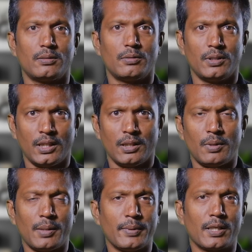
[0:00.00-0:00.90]
இல்லை
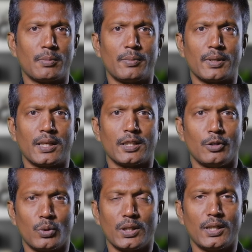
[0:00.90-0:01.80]
மாமியார் மாமனார்
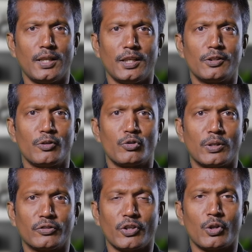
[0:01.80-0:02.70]
இவங்களுக்கெல்லாம் ஹெல்த்
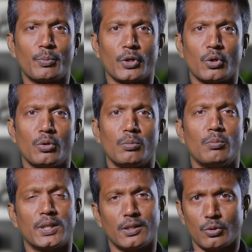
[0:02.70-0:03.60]
இன்சூரன்ஸ் கவர் பண்ணோம்
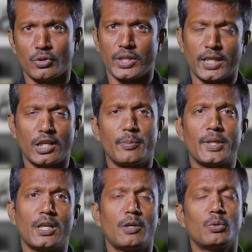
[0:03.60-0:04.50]
பட் கொஞ்சம்
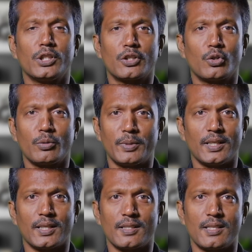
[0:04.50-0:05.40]
எக்கனாமிக்கலாகவும் இருக்கணும்
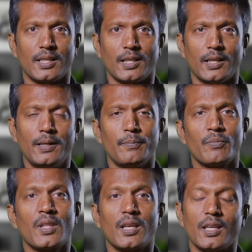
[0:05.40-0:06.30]
அப்படின்னு நினச்சிங்கன்னா
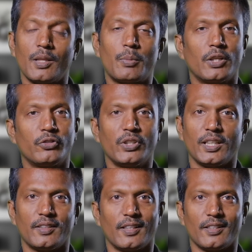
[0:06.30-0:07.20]
இந்த பாலிசி
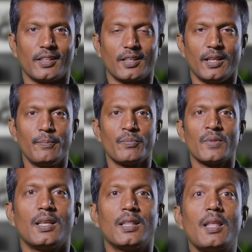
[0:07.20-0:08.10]
நீங்கள் தேர்ந்தெடுக்கலாம்
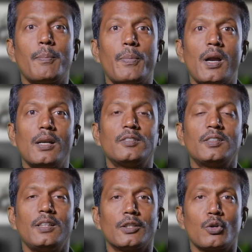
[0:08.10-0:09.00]
இந்த
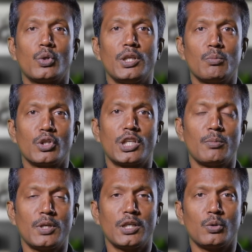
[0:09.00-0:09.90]
பாலிசியில் இருக்கக்கூடிய
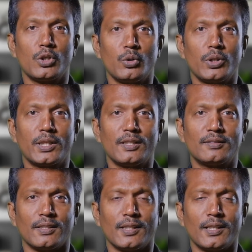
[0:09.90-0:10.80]
முக்கியமான ஒரு யூனிக்னஸ்
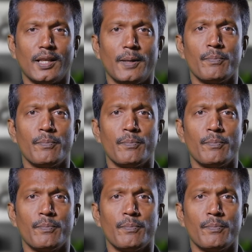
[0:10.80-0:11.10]
என்னென்னா